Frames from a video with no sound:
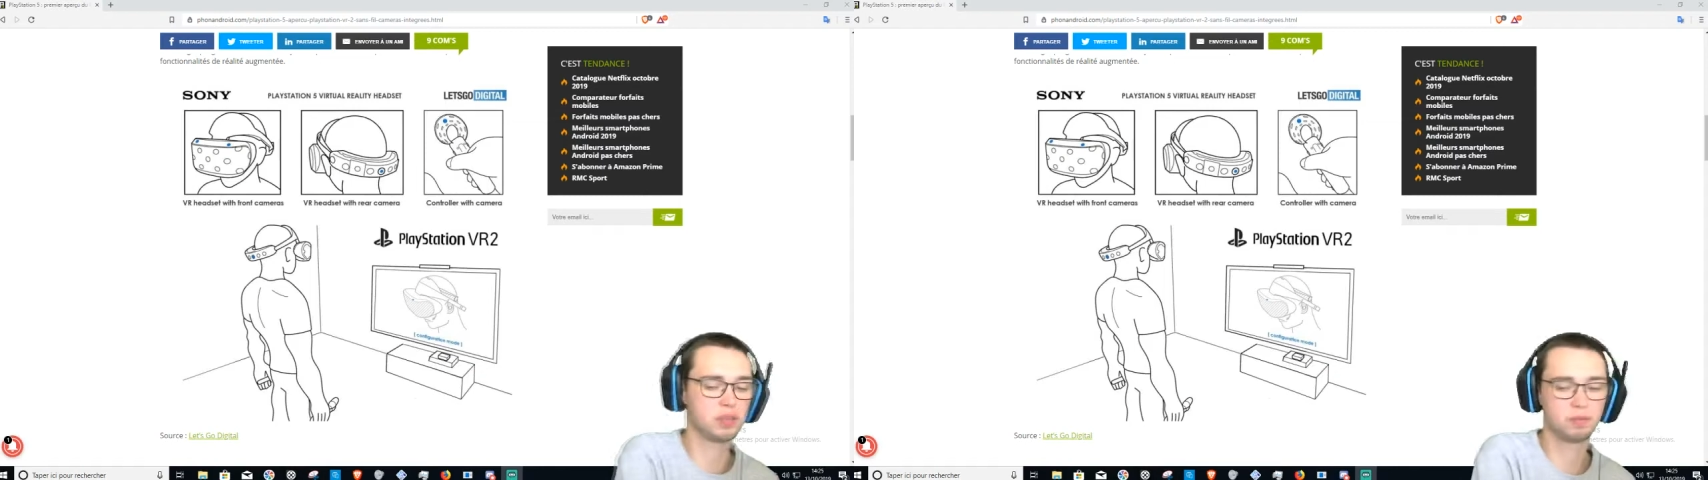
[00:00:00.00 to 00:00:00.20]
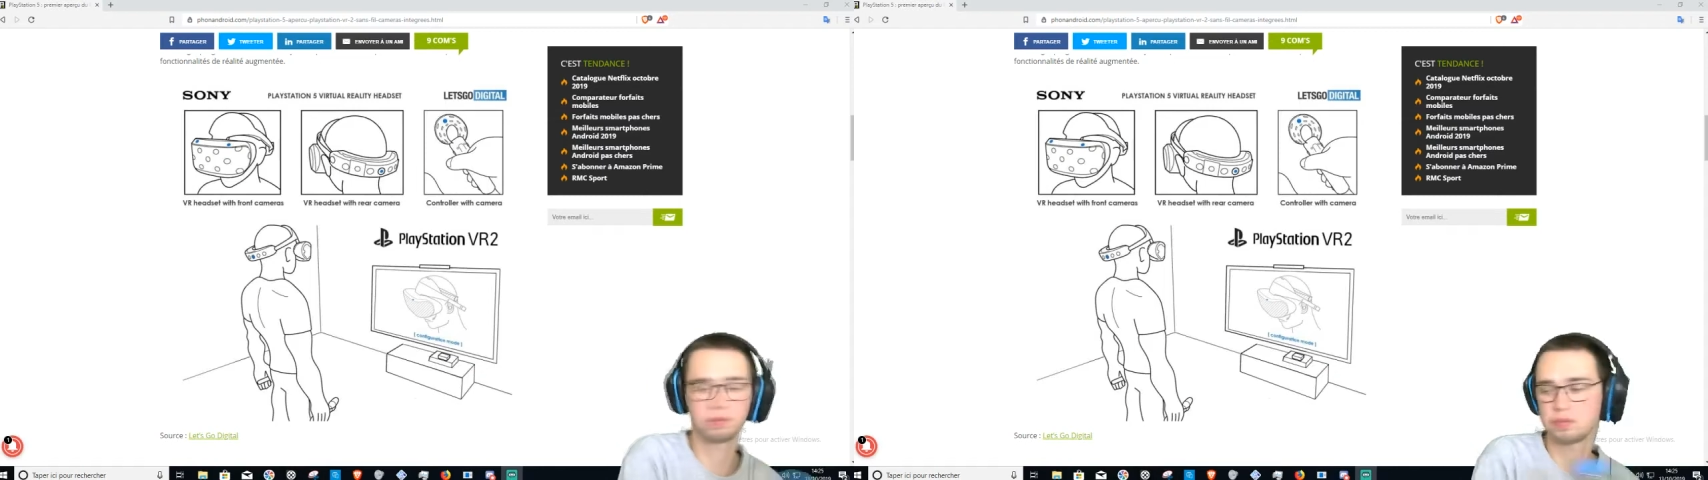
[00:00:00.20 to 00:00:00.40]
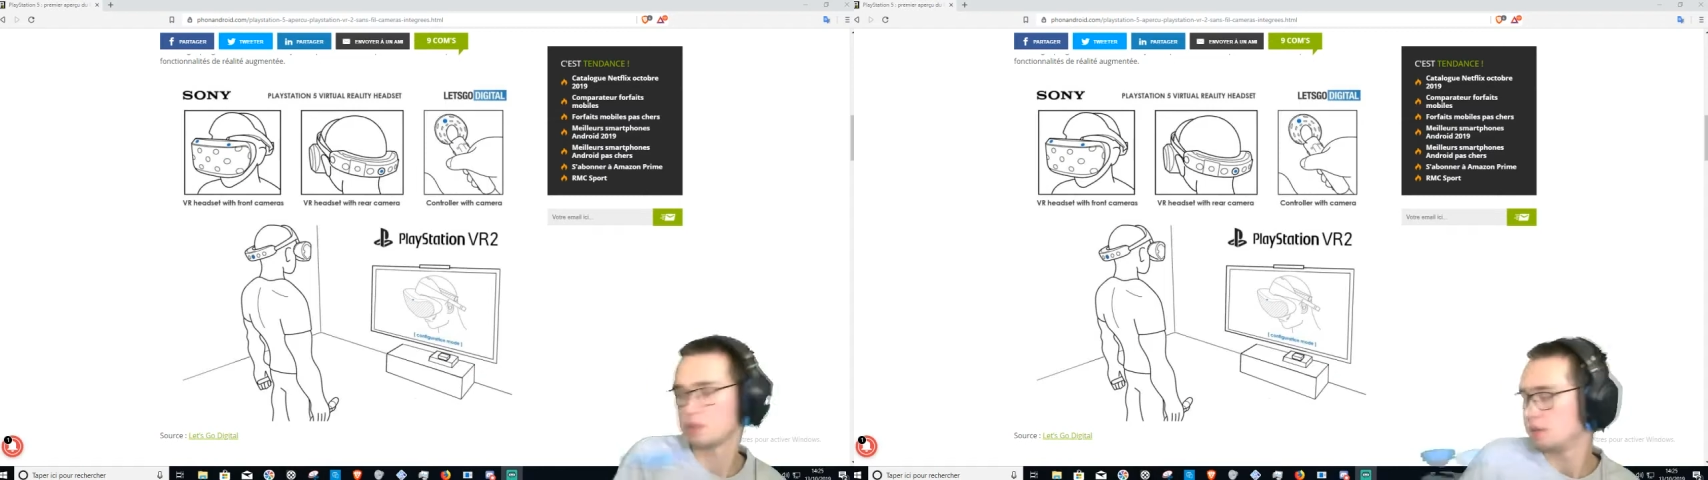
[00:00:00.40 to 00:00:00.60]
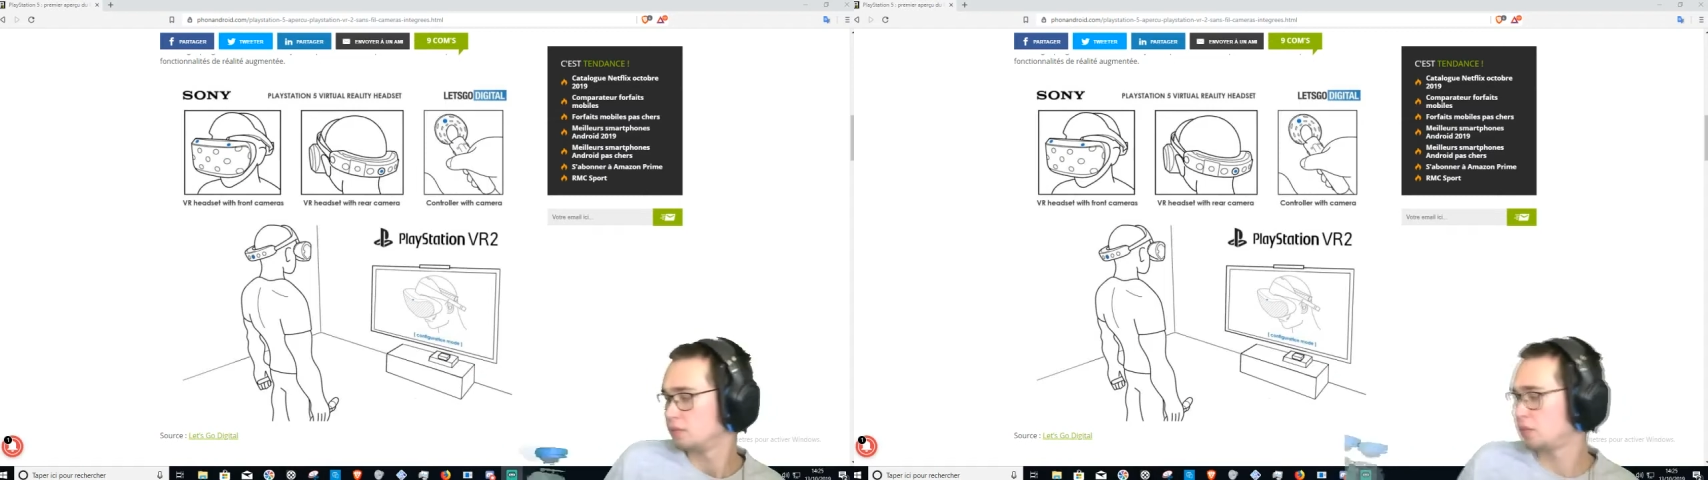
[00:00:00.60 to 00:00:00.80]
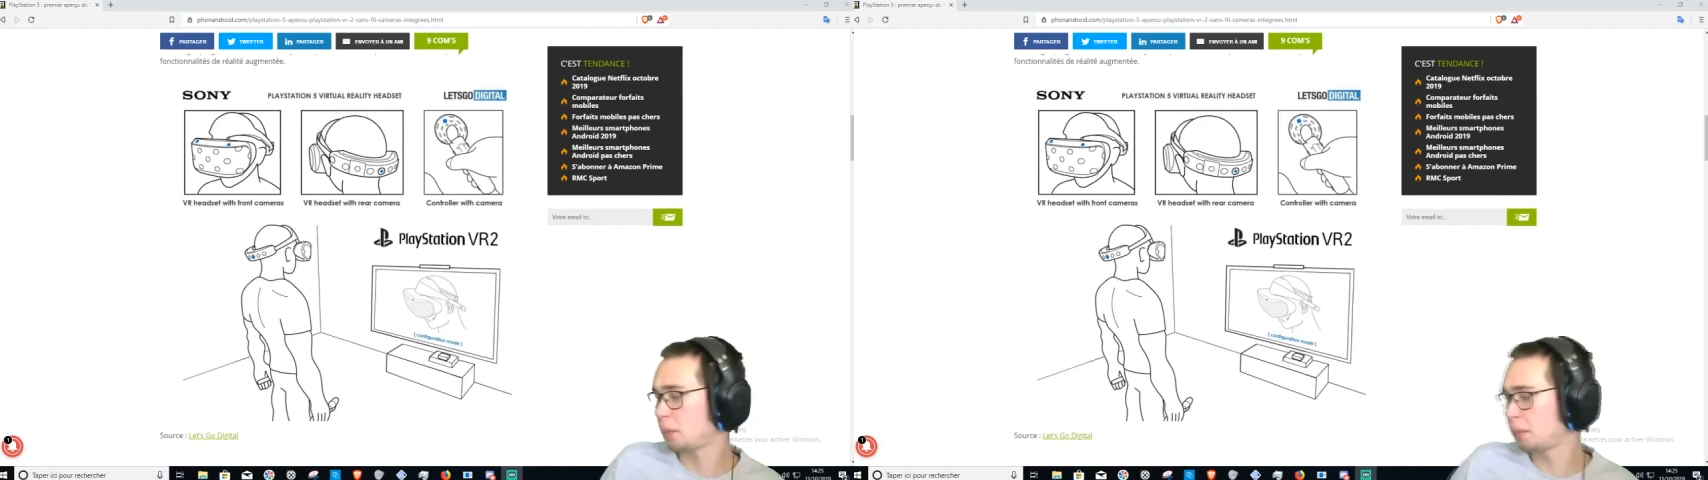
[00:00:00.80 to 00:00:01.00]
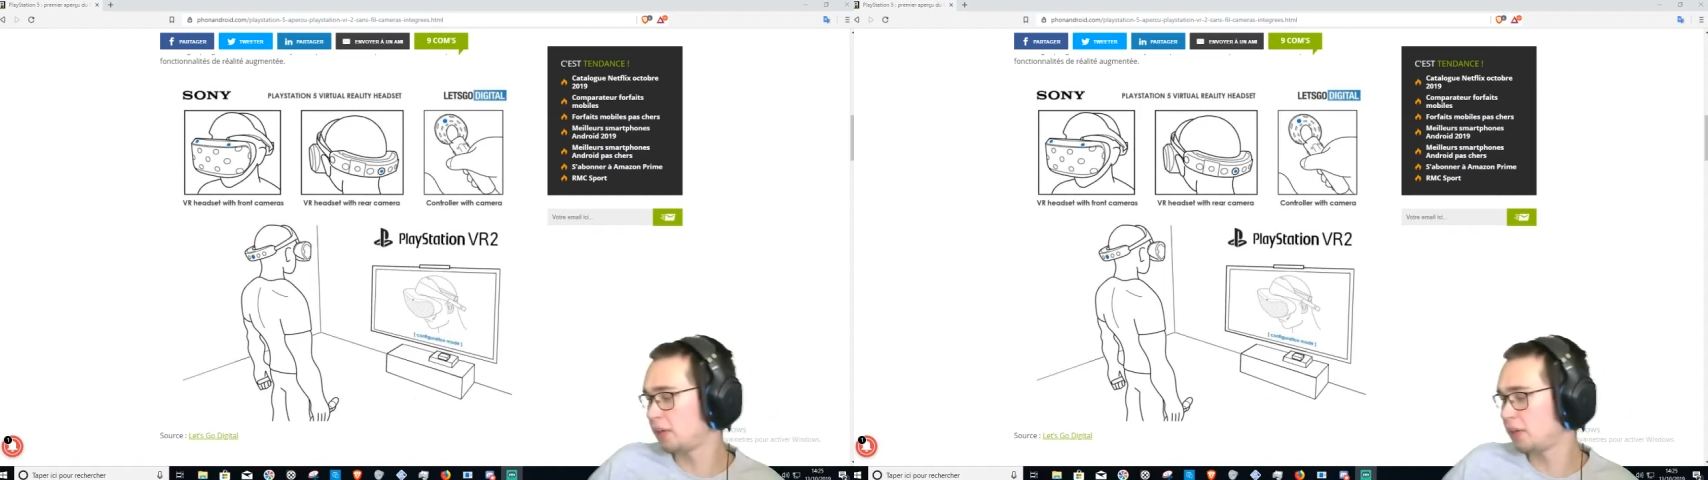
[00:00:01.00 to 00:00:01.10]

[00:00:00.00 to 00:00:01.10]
la PS2, je crois.